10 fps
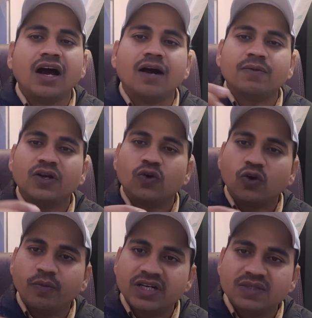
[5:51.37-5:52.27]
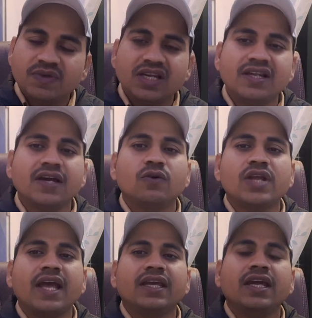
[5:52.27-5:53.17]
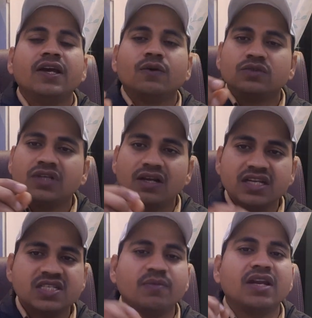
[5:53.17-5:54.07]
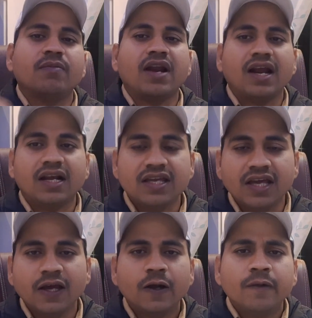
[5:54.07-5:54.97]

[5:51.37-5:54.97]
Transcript: आपके डॉक्यूमेंट्स भी क्लियर हो जाएंगे उसकी लिस्ट मैंने बना रखी है